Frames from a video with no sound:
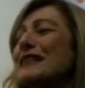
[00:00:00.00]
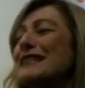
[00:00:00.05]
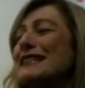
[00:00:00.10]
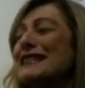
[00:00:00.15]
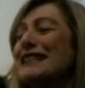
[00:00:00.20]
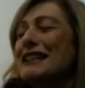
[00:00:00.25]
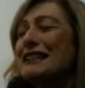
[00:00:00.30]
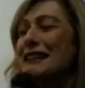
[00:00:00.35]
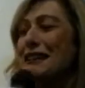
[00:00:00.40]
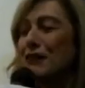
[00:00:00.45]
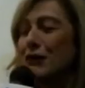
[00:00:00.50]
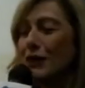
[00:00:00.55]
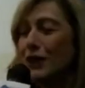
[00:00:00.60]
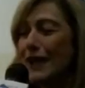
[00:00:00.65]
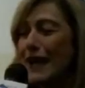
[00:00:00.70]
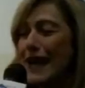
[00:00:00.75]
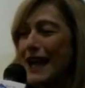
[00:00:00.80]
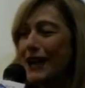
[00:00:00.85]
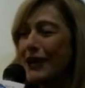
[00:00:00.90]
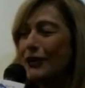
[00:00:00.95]
Sì, ti
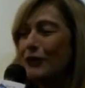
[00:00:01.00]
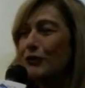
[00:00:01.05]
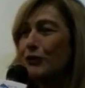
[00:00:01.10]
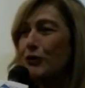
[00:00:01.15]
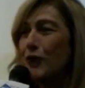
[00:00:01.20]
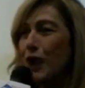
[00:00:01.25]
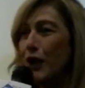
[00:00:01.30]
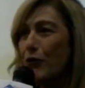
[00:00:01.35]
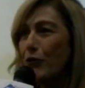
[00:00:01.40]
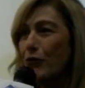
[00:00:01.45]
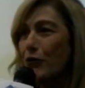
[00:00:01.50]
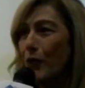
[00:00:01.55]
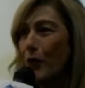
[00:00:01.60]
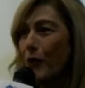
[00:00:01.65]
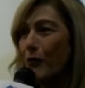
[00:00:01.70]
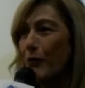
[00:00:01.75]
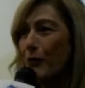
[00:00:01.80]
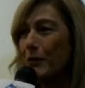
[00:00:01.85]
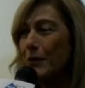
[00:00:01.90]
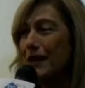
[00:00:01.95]
correggo, non è un
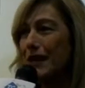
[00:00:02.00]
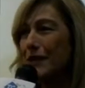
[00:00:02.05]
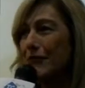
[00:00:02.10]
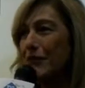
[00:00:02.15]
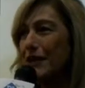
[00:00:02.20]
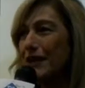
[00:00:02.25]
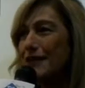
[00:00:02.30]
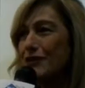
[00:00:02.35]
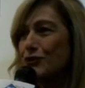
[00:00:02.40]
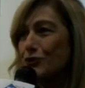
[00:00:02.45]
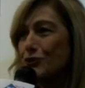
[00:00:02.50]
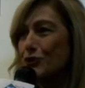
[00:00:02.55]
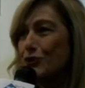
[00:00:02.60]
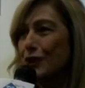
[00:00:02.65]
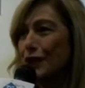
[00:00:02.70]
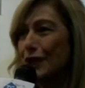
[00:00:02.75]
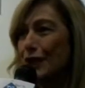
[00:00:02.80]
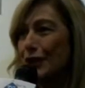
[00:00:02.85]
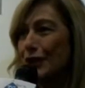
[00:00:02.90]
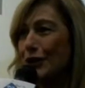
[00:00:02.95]
uomo perché quella sono
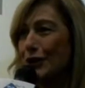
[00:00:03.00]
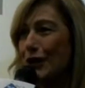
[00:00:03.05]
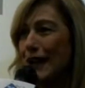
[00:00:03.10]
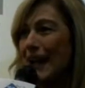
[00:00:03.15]
io,